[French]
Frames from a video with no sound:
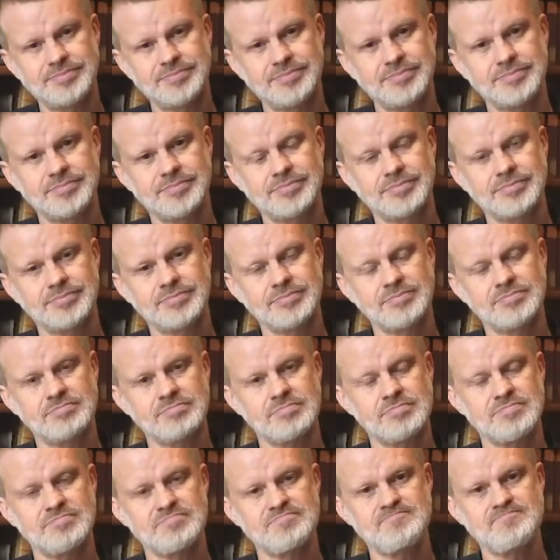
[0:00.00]
En somme, c'est
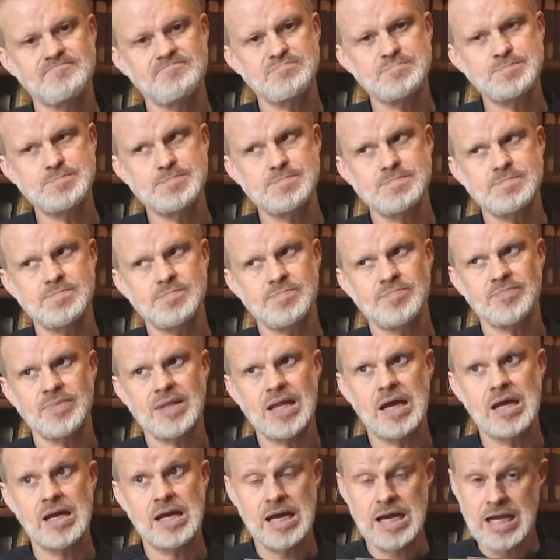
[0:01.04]
du super haut débit.
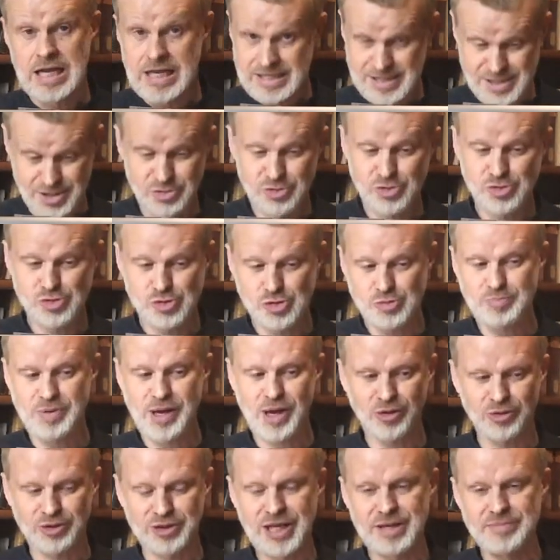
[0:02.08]
C'est du
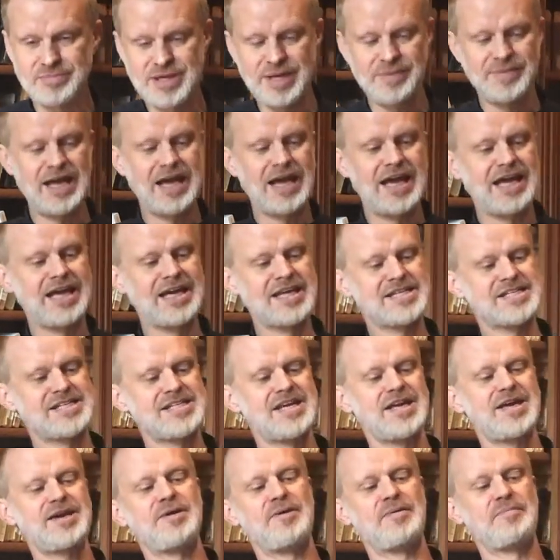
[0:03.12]
super haut débit. Et
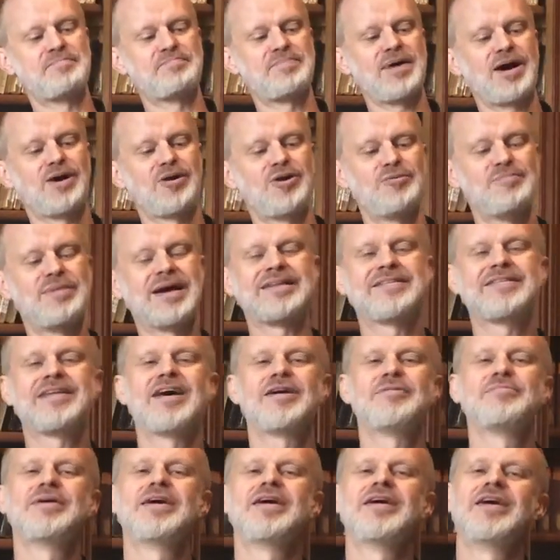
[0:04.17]
c'est par le
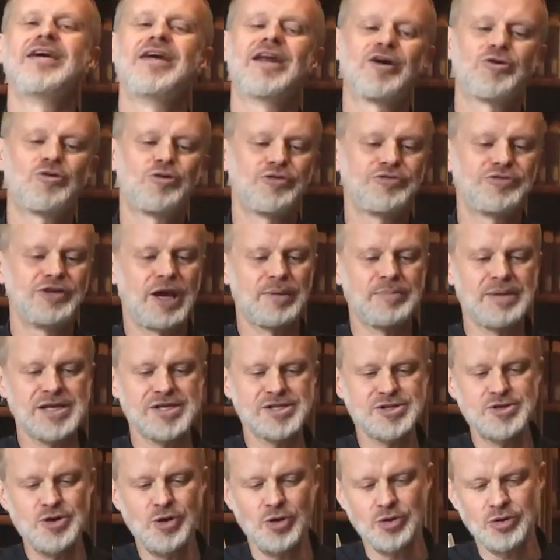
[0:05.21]
baptême et la
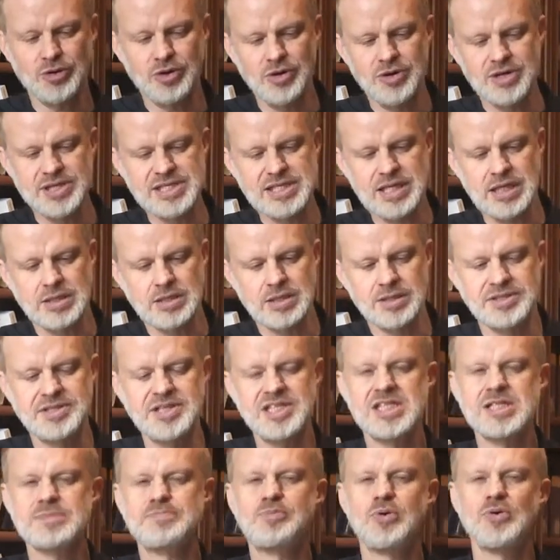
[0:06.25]
confirmation que cette
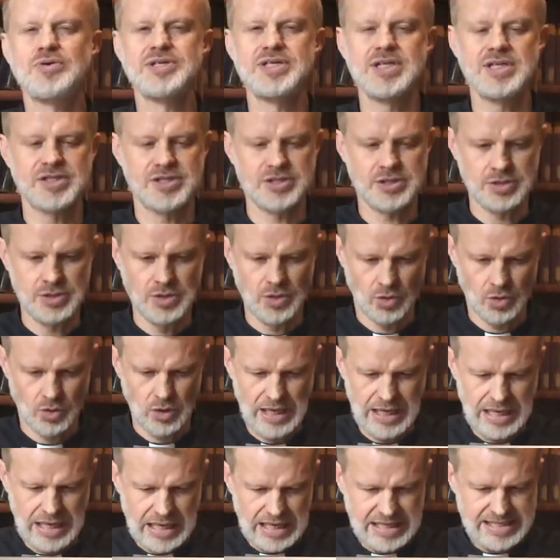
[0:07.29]

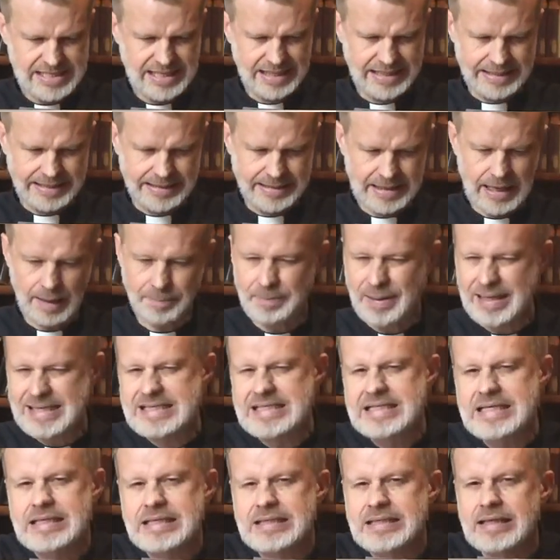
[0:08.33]
disposition, cette
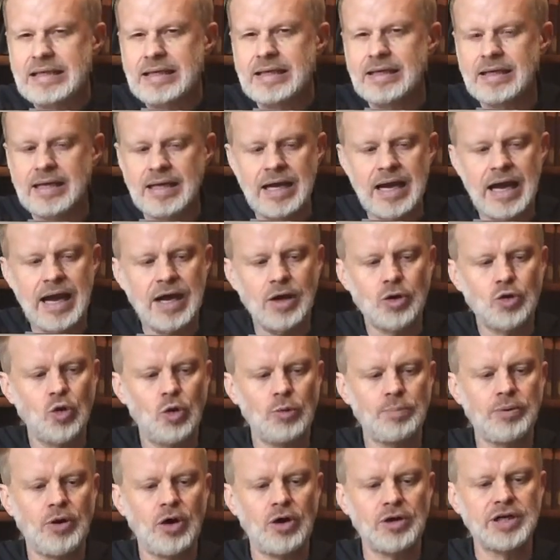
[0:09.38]
capacité à
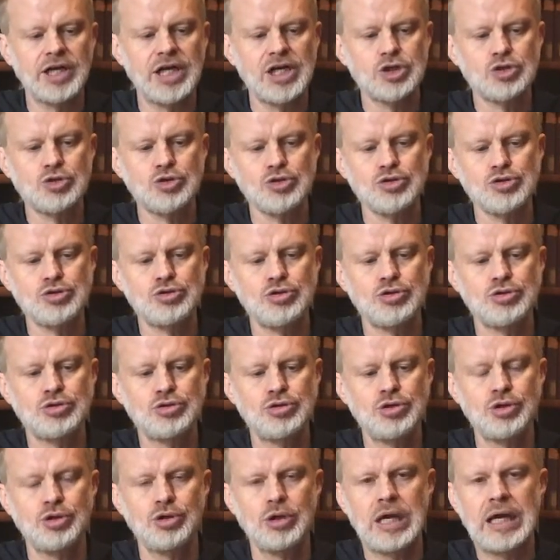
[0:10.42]
comprendre les choses de
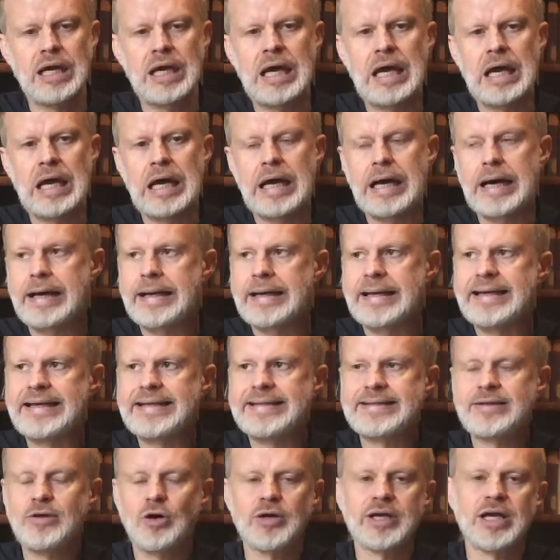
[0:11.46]
Dieu a
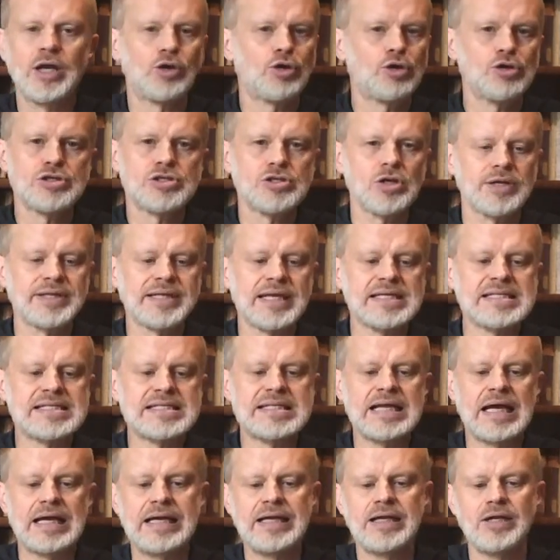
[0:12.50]
été en quelque sorte
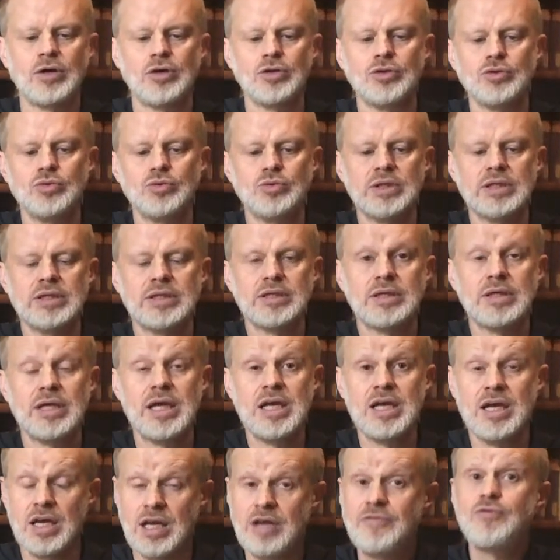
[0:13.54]
installée en nous.
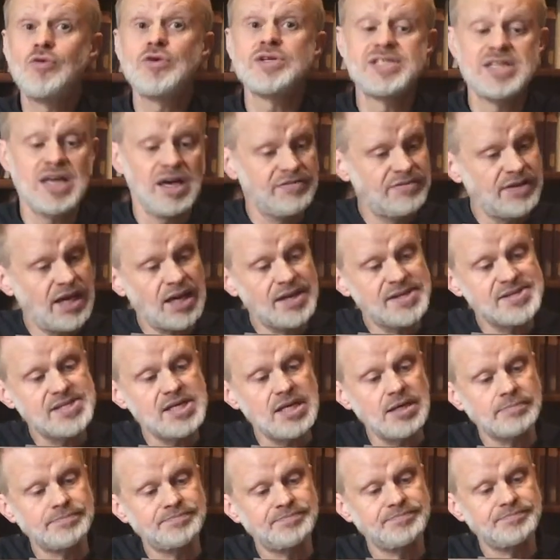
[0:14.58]
Et vous y avez
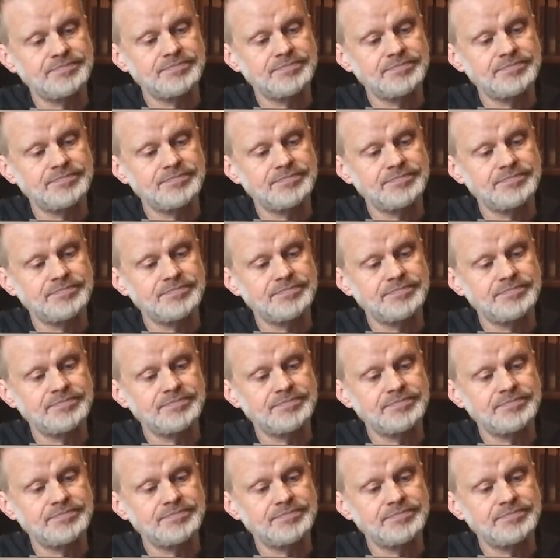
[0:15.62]
accès.